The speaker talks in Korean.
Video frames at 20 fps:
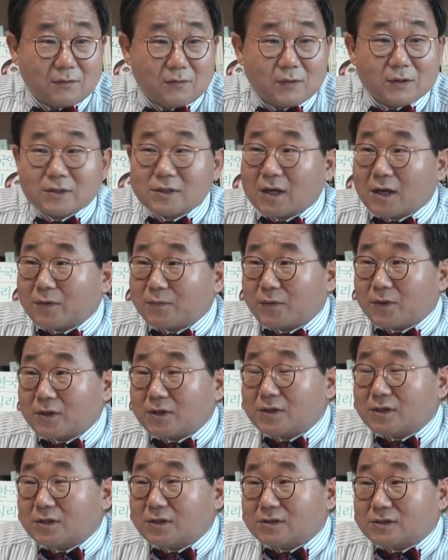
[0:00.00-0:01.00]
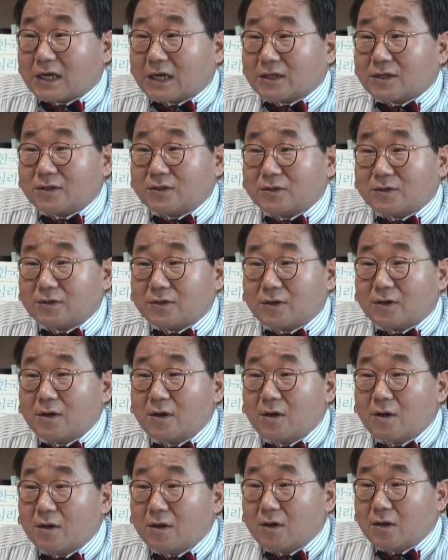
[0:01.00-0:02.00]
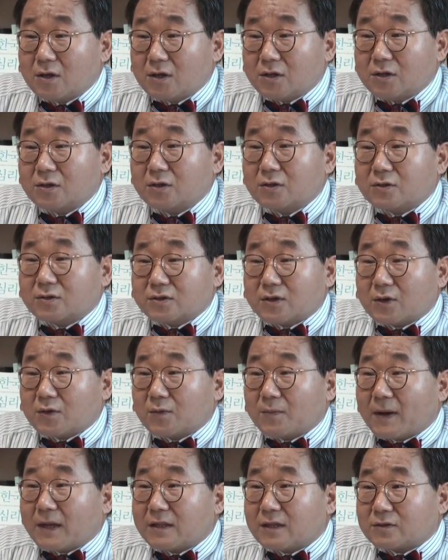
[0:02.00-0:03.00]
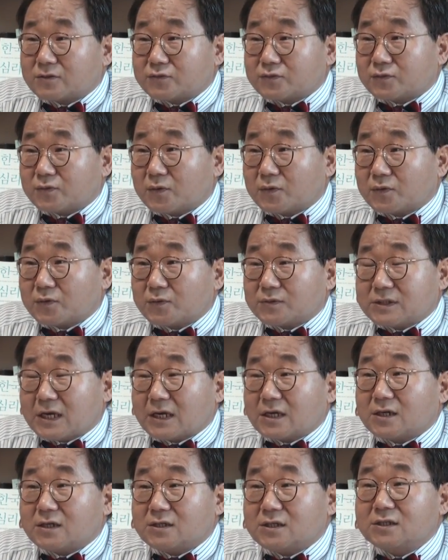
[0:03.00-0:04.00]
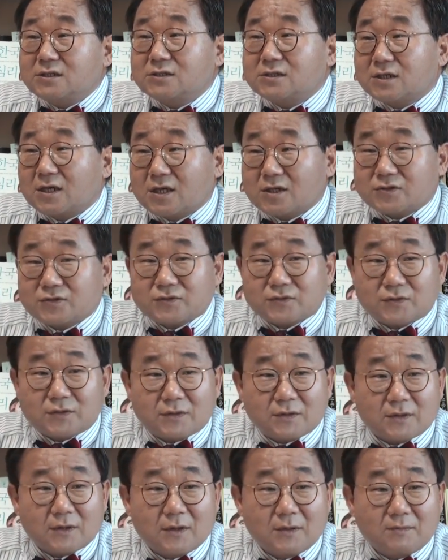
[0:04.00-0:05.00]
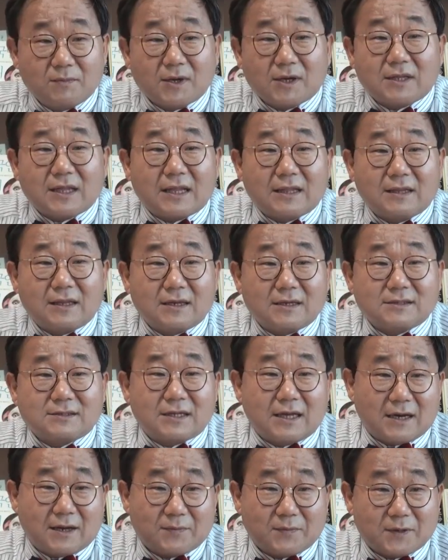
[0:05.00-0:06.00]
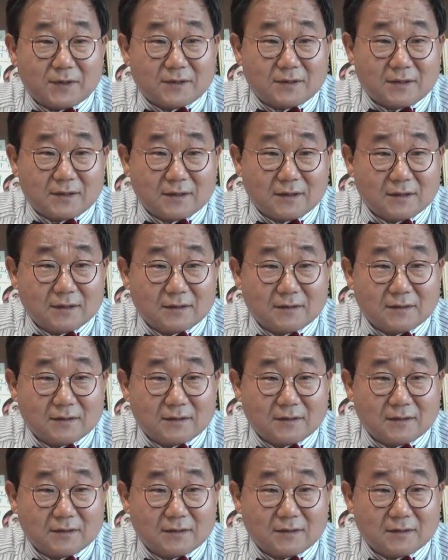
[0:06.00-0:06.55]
왜냐하면 이 자기를 있는 그대로 받아주고 또 자기를 인정해주는 몇 안 되는 사람이거든.